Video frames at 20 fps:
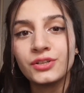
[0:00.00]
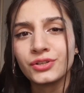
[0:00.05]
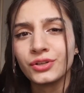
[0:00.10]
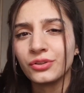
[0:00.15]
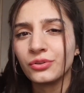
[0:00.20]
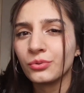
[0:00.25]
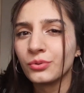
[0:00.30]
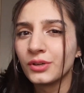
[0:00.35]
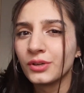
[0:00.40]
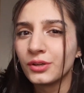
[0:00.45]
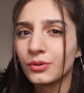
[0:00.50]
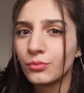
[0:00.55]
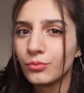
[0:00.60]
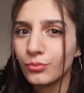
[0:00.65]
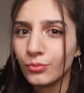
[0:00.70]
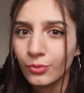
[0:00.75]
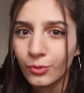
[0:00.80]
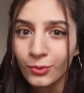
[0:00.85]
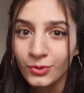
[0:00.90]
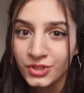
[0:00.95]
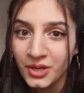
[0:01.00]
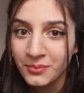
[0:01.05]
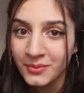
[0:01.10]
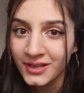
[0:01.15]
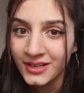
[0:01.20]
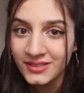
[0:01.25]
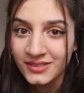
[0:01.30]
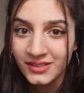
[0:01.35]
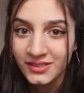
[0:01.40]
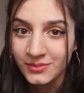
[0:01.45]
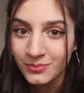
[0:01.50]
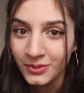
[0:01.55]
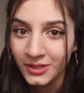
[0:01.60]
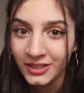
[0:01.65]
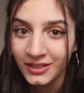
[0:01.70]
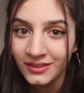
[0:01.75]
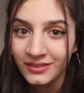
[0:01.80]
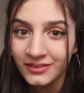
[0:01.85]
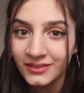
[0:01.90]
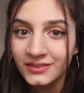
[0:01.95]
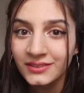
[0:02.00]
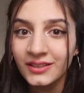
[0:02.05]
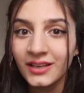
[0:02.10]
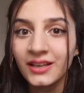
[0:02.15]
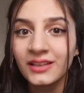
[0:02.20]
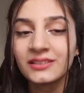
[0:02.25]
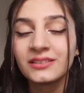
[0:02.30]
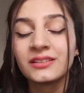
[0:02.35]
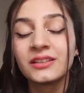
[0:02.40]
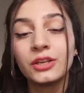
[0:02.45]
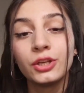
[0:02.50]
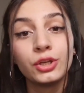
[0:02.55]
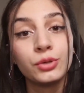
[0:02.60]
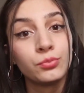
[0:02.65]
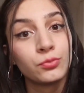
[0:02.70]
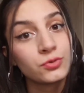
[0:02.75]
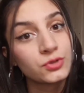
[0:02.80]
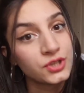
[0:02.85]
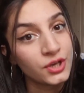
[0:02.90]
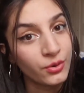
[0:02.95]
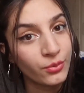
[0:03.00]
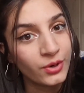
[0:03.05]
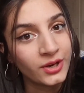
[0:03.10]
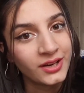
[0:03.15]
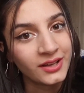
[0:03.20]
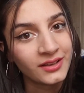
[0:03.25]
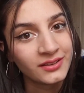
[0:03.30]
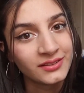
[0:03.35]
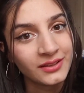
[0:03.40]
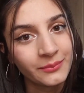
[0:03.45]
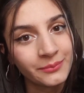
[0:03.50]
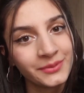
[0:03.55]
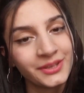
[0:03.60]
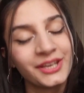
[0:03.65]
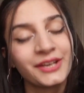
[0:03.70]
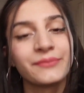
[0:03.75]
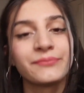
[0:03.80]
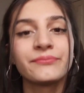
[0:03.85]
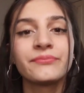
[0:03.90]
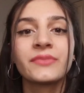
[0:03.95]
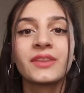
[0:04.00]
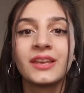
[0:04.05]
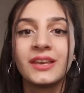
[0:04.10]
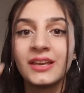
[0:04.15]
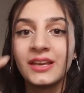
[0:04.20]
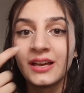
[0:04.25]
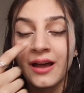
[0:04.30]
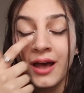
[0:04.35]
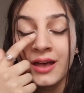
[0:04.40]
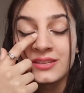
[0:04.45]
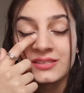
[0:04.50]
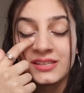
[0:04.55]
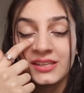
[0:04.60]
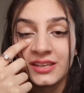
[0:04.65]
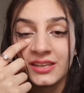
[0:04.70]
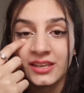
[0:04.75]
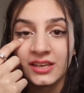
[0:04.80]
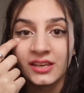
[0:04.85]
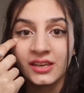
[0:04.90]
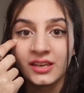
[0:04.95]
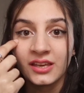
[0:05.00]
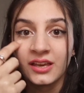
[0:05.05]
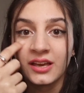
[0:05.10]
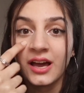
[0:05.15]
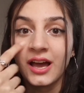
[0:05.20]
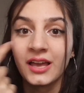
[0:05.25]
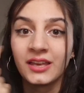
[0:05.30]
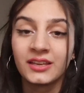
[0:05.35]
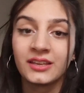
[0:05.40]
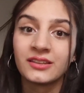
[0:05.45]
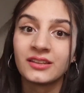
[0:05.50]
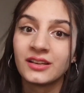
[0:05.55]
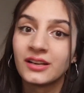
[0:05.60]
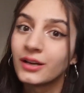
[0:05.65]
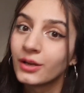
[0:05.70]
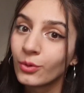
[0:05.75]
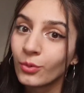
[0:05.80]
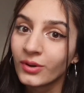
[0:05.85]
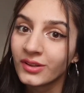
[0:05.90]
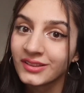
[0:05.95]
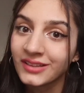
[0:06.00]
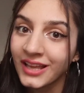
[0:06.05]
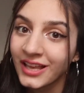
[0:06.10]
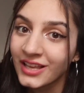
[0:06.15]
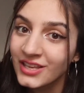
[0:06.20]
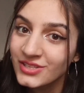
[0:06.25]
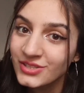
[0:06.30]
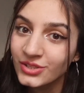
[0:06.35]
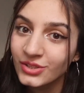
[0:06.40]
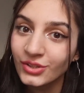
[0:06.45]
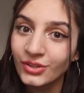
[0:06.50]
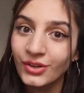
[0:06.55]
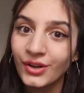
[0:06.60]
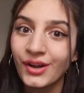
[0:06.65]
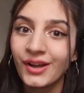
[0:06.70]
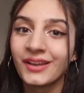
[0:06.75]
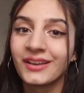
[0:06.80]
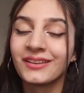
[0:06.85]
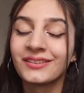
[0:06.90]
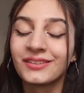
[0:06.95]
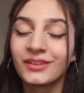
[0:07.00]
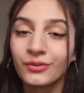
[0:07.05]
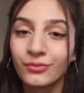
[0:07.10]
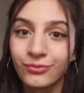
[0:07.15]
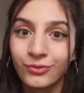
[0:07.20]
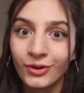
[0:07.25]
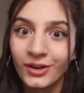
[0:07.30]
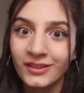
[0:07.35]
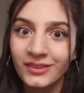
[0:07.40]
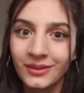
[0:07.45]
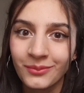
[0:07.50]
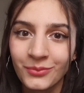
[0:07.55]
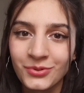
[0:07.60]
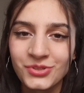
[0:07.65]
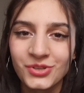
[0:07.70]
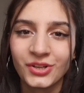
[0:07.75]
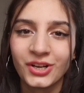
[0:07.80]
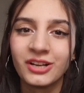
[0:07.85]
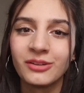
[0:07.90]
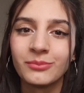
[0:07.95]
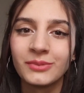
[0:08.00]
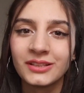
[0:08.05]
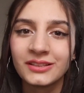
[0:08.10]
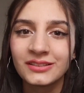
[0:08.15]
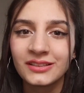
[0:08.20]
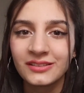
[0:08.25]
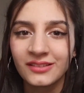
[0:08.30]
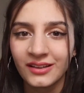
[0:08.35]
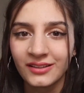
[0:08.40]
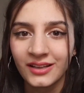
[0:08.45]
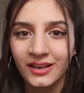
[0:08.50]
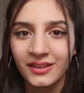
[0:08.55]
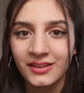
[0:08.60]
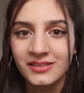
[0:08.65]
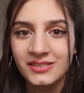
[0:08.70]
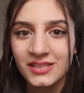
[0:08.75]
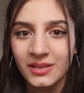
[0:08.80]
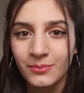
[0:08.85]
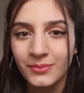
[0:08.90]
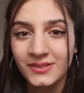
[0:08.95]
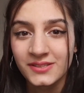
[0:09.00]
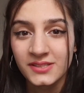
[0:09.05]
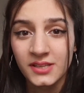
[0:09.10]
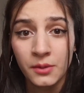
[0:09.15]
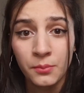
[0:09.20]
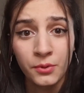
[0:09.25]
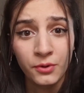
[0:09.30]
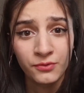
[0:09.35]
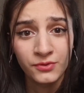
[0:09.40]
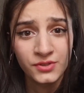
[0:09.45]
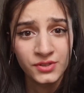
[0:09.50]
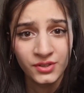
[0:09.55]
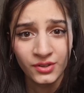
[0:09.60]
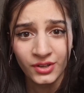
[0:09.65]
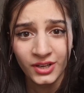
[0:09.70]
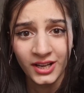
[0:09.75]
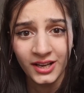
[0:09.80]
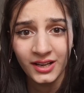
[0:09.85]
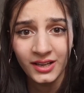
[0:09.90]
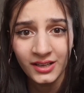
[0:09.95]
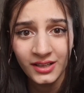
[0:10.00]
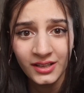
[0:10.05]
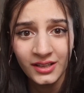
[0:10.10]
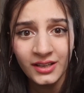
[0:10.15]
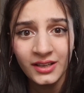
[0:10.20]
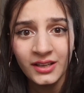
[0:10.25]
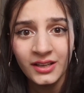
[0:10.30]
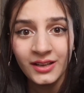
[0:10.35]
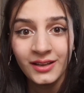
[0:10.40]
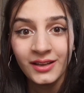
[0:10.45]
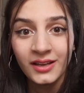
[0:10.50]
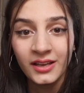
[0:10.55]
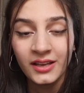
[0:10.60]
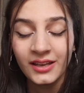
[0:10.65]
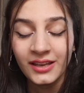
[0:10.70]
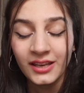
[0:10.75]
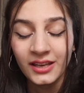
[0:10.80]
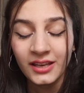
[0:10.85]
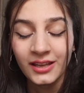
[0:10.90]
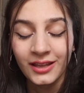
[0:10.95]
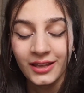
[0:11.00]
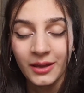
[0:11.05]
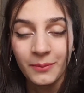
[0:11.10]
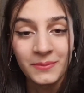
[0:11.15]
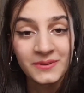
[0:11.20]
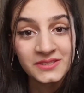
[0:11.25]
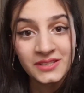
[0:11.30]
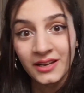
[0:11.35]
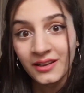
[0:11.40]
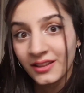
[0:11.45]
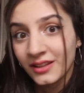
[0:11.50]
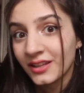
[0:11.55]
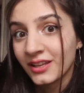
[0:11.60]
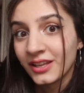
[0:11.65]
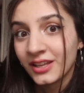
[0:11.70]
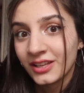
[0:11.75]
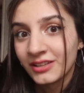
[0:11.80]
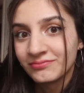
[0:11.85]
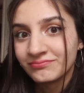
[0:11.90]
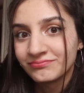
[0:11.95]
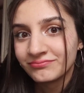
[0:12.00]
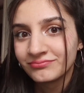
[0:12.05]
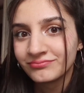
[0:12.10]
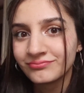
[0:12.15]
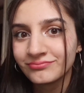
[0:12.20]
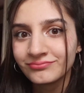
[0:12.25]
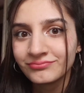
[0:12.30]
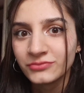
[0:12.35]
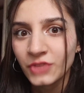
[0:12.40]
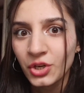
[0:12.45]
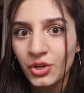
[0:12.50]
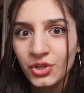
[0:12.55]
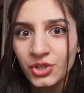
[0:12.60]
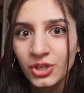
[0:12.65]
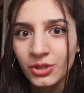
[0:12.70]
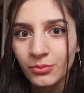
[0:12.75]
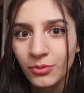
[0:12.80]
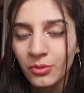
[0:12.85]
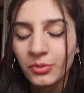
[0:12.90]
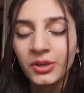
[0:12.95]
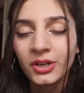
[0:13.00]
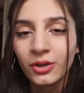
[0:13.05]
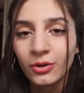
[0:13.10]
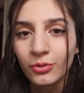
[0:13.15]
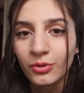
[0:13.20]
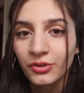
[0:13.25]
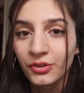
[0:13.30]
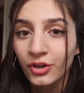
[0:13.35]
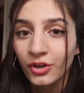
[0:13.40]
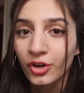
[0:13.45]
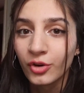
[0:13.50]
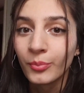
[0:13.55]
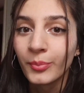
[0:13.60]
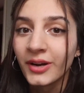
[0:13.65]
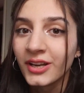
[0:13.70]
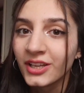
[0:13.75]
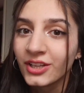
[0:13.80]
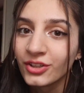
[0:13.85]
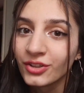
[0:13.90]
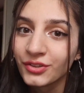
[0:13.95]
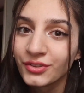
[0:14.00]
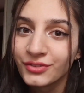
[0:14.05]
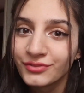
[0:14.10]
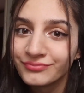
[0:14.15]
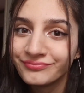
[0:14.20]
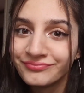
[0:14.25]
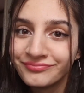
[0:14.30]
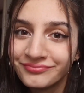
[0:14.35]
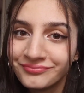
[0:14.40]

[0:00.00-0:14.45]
Yo tuve muchas malas experiencias y muchas buenas también, así que hay que tener en cuenta eso, hay que ser fuerte emocionalmente, tratar de siempre ser profesional, eh, y a pesar de que no nos llevemos bien con nuestros compañeros.